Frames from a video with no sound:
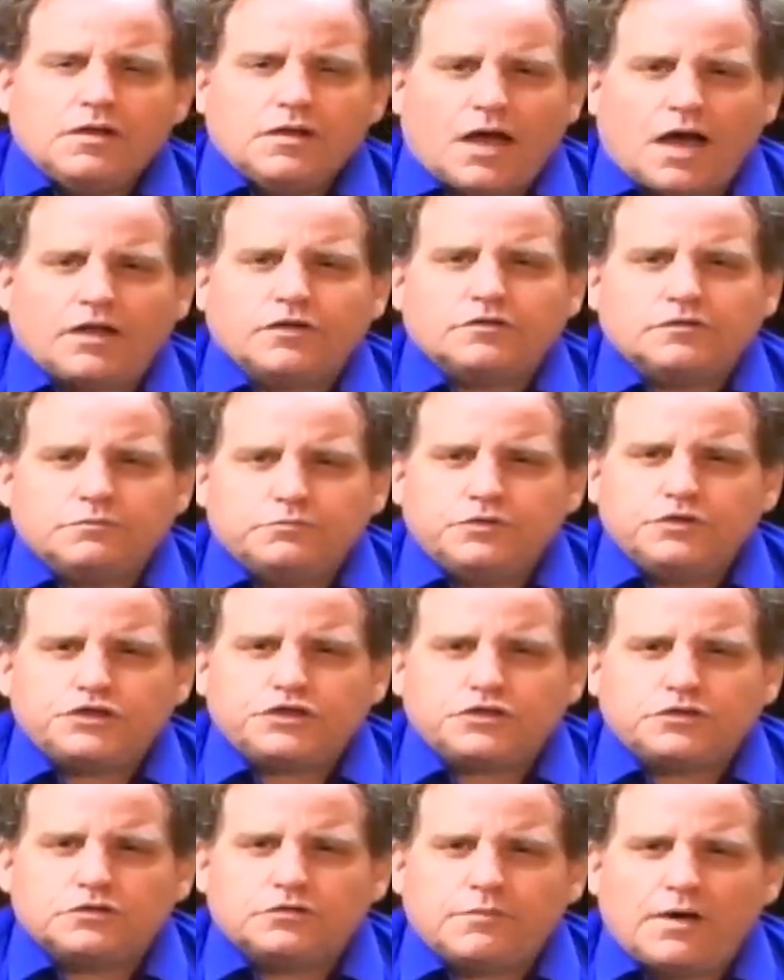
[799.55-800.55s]

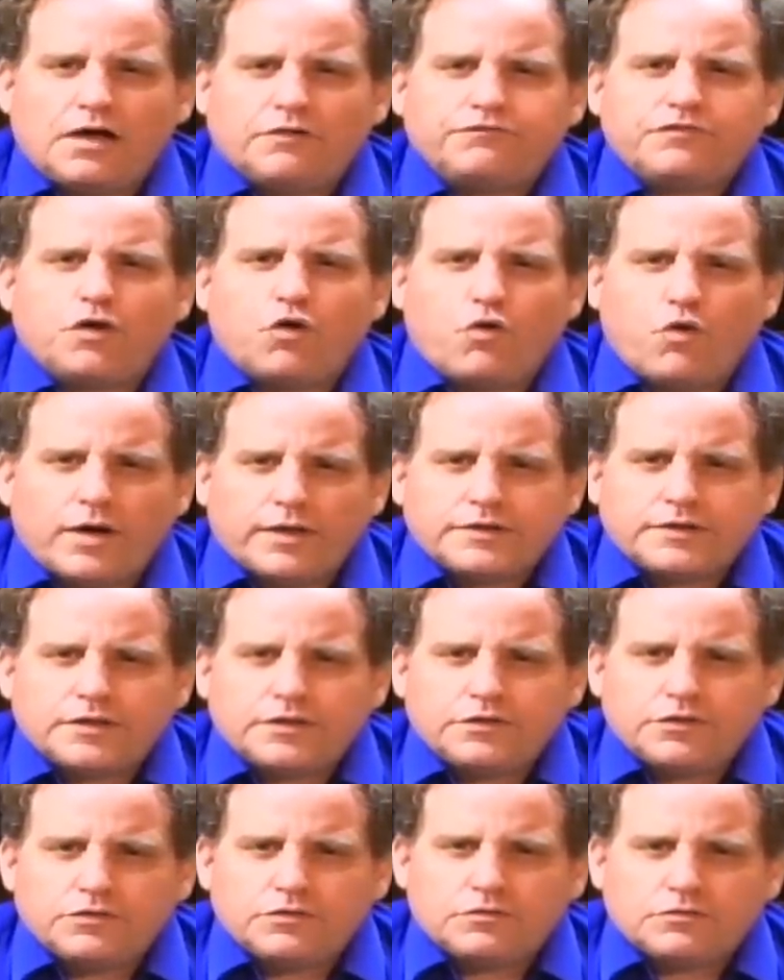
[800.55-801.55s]
ブッシュのマフィア終わっ
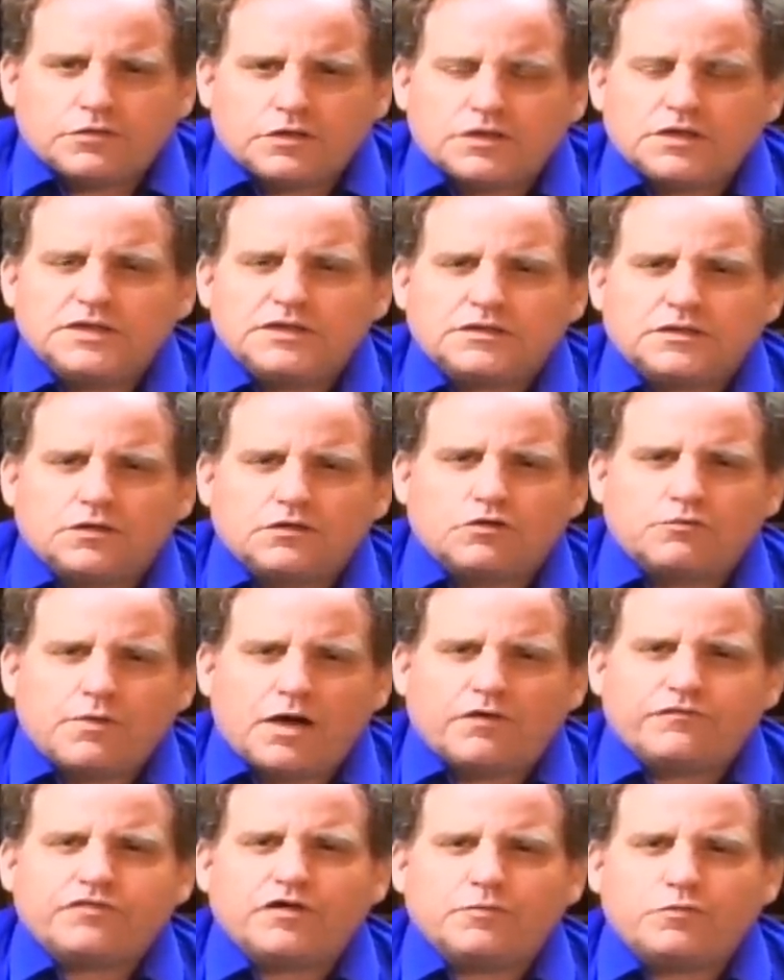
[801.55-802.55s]
てるよ、クリントンの
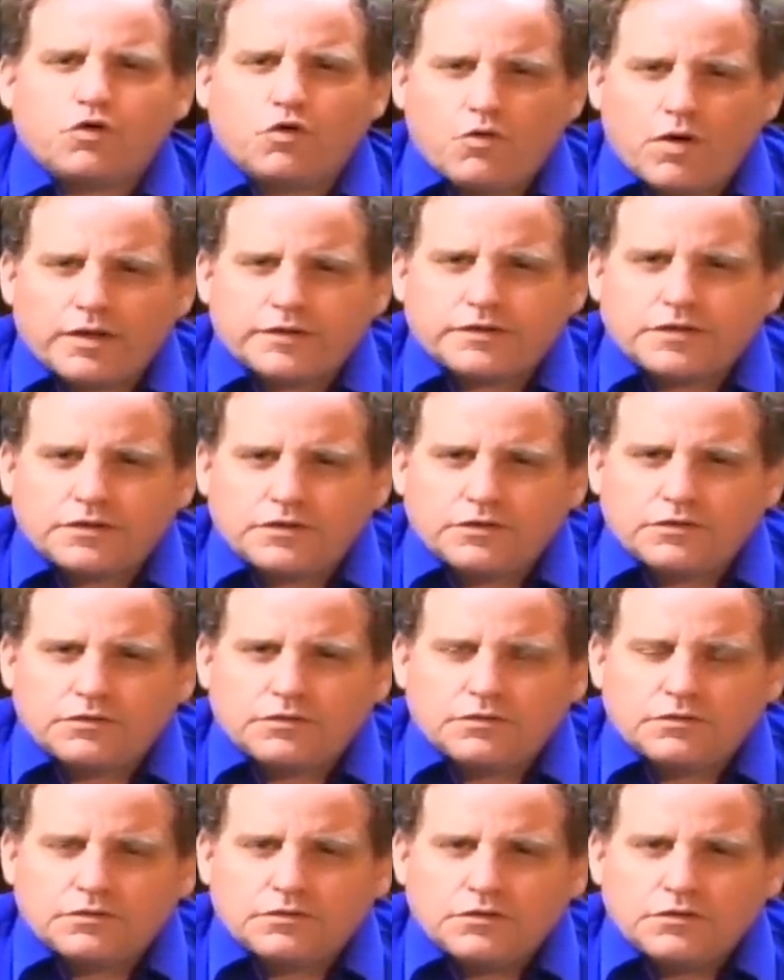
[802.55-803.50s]
マフィアも終わってるよ、